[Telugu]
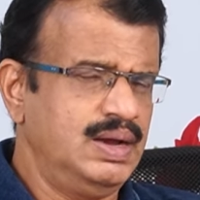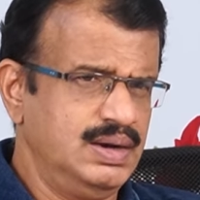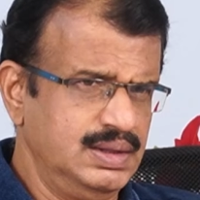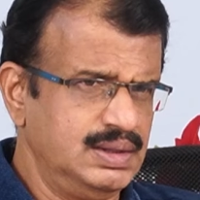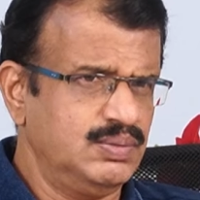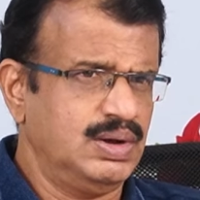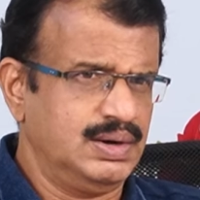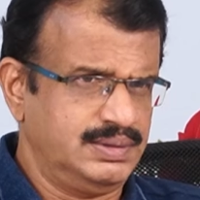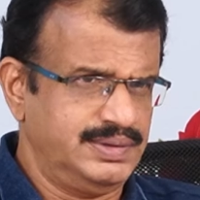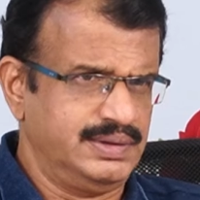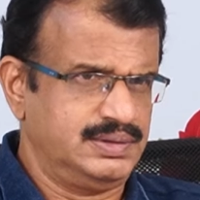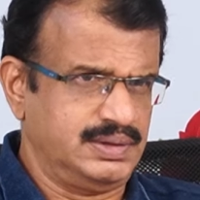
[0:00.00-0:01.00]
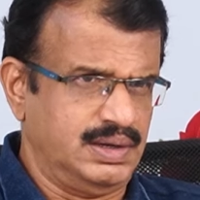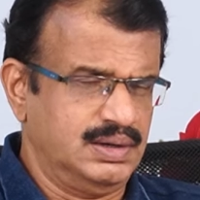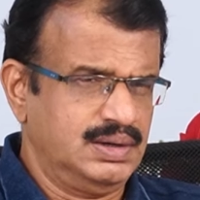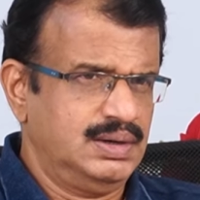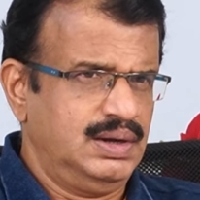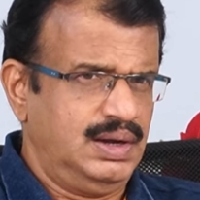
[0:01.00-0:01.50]
అనేది వాళ్ళ చర్చ
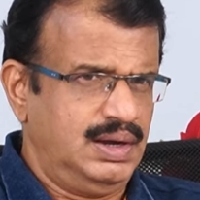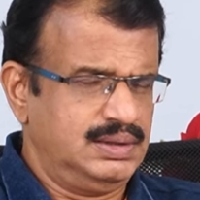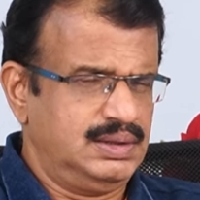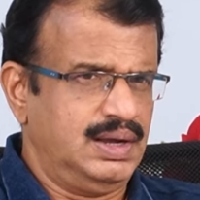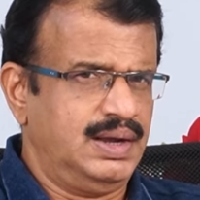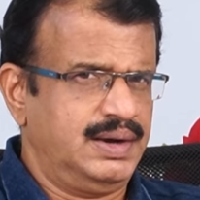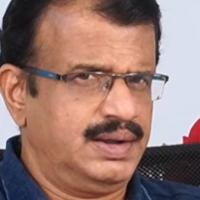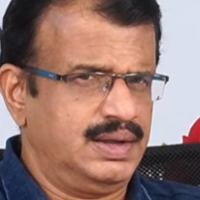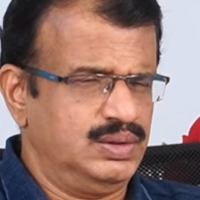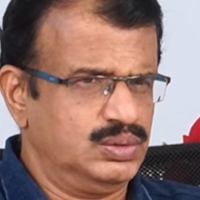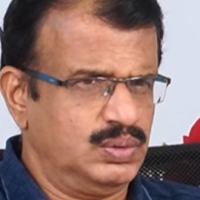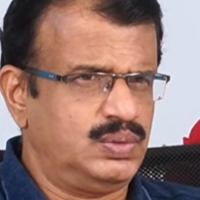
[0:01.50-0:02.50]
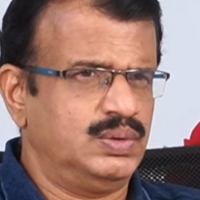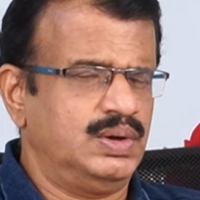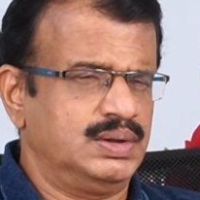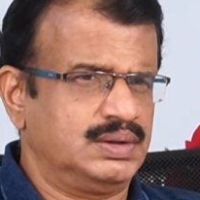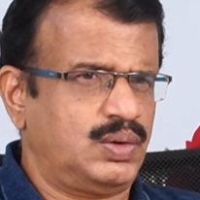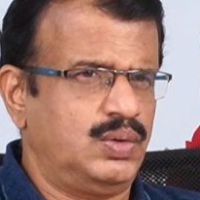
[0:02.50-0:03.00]
అయితే ఆయనకి ఎందుకు
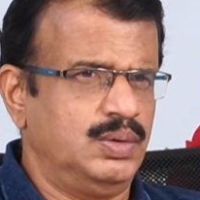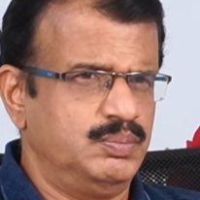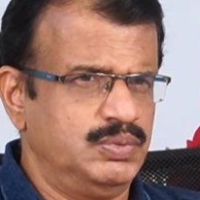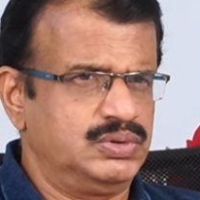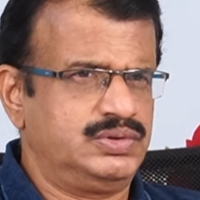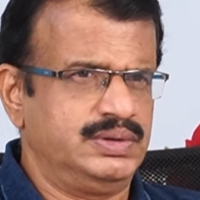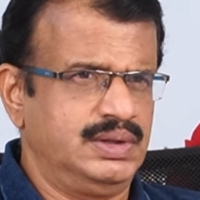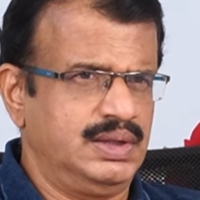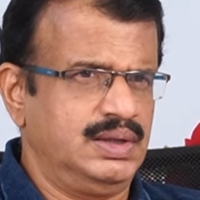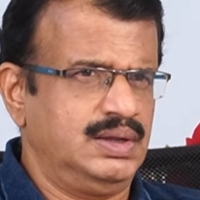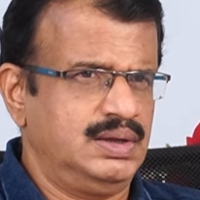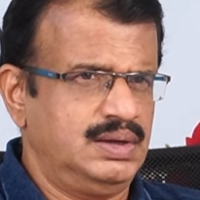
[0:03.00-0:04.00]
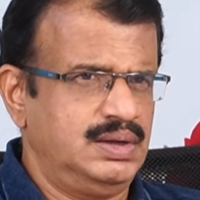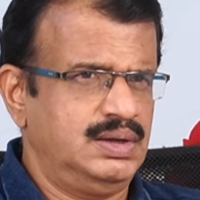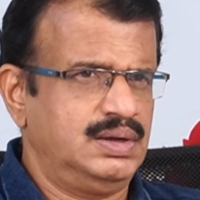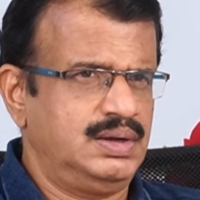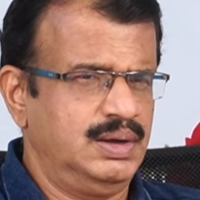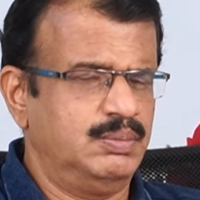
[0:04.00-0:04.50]
అంత కోపం వచ్చింది
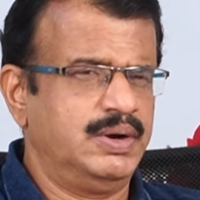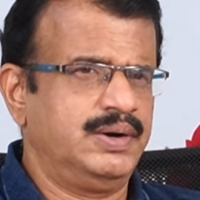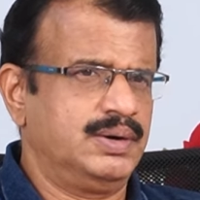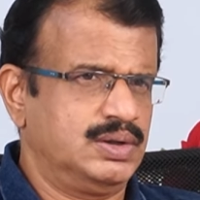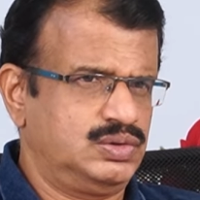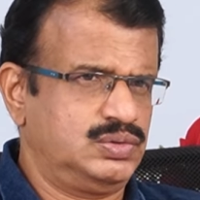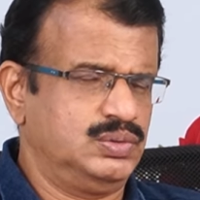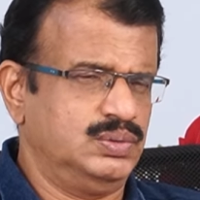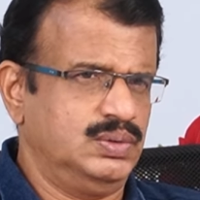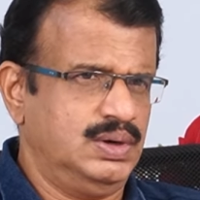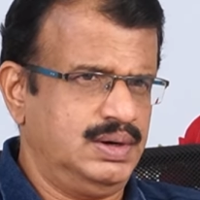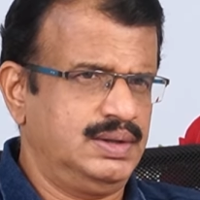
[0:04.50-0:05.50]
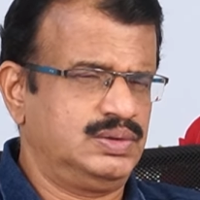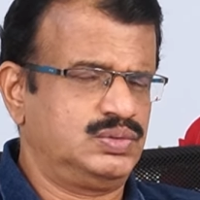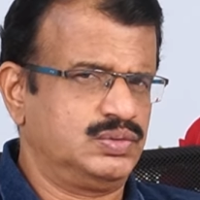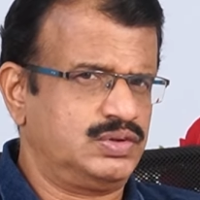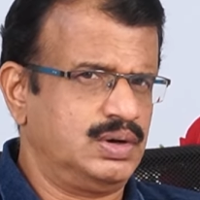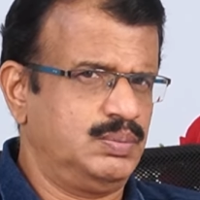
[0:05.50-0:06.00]
ఏమై ఉండొచ్చు అనేది
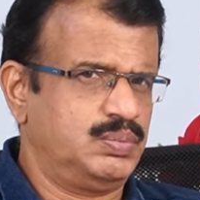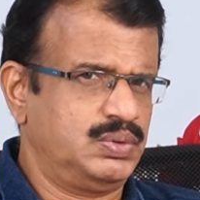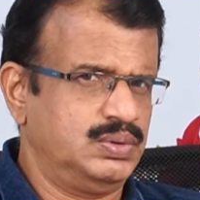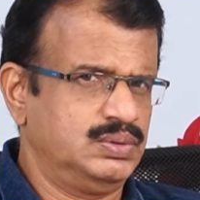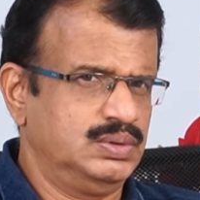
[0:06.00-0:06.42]
చూసినప్పుడు